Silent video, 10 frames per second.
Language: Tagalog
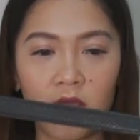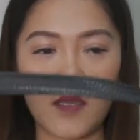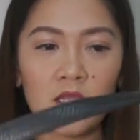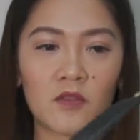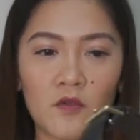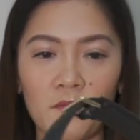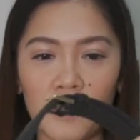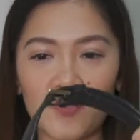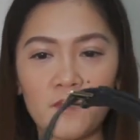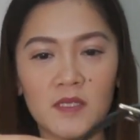Ito,
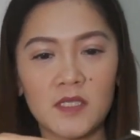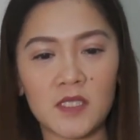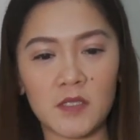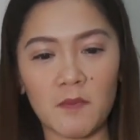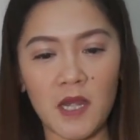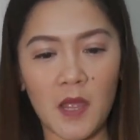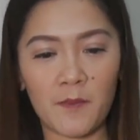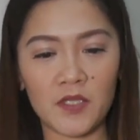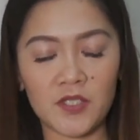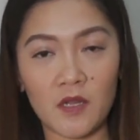medyo mas
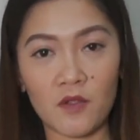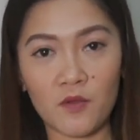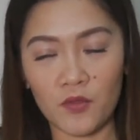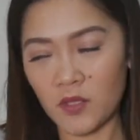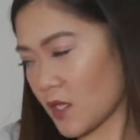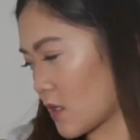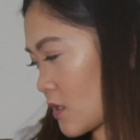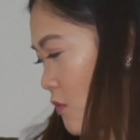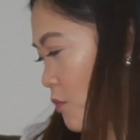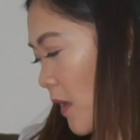malapad siya ng konti
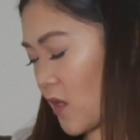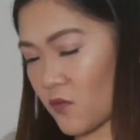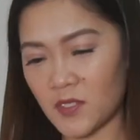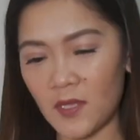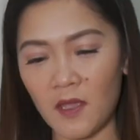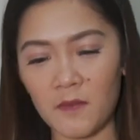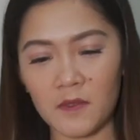compared nung sa,